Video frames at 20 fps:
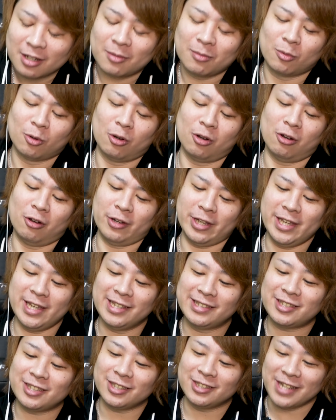もう、
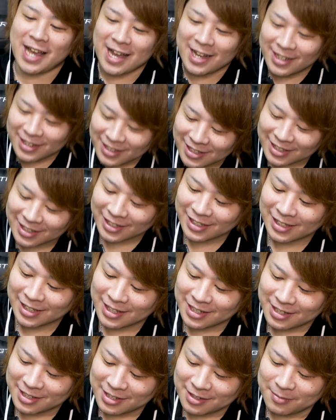伊豆だ
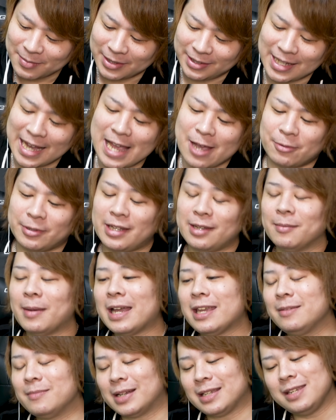まあ、だよね。
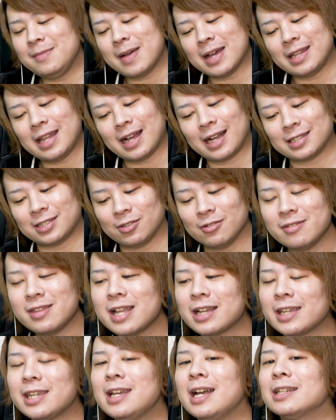まあ今、今なんかそん
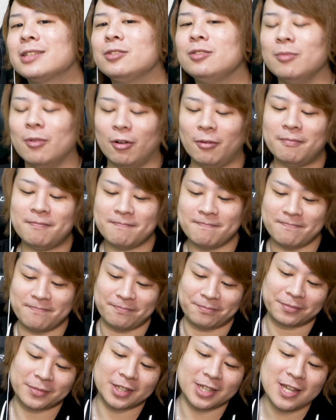な気がするもん。う
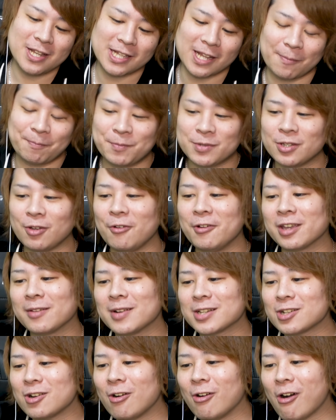ん。金タップゾーン行き
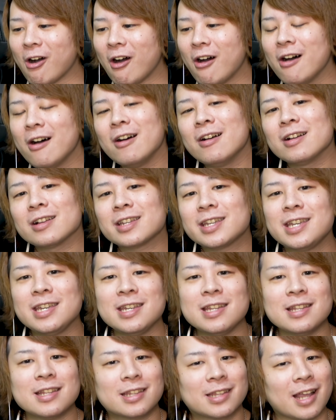ましょう。
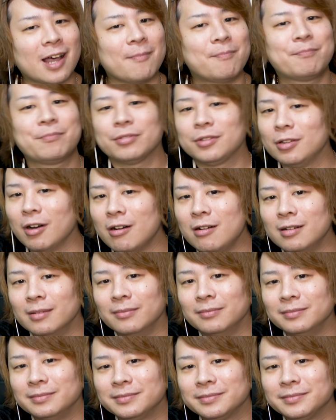金タップドン